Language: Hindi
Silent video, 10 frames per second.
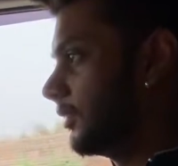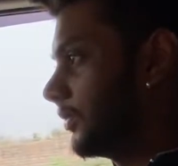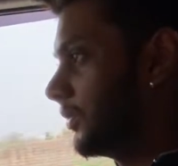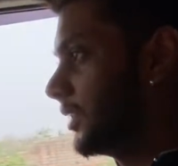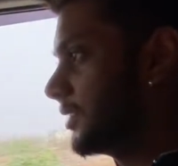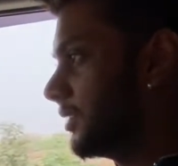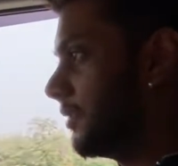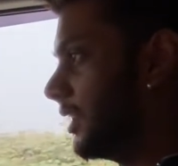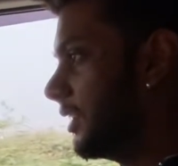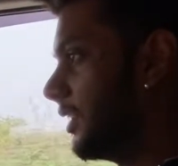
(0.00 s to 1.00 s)
तो जैसे
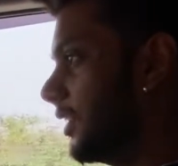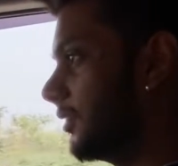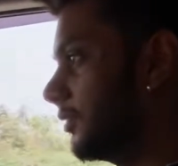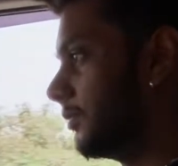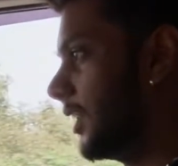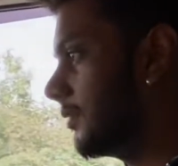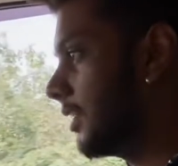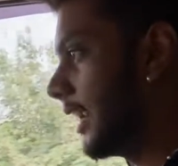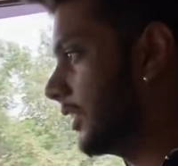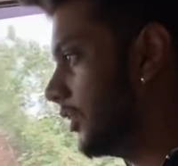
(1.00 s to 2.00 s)
मैंने ये ब्रेक
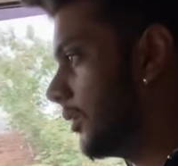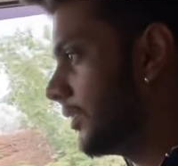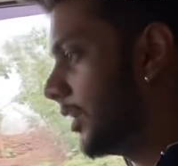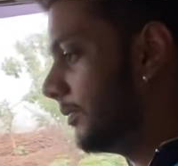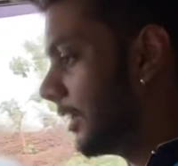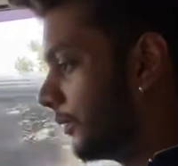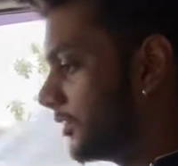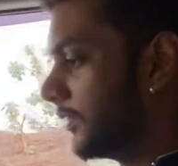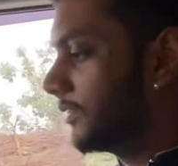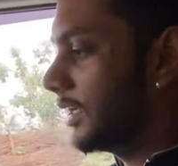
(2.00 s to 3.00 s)
मारा है तो अपना आप डाउन
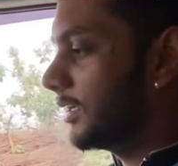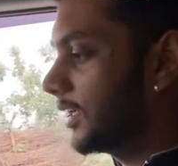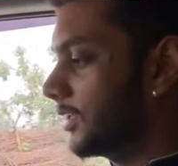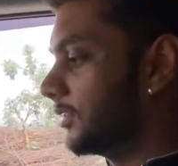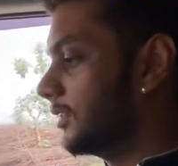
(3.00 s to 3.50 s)
शिफ्ट कर गया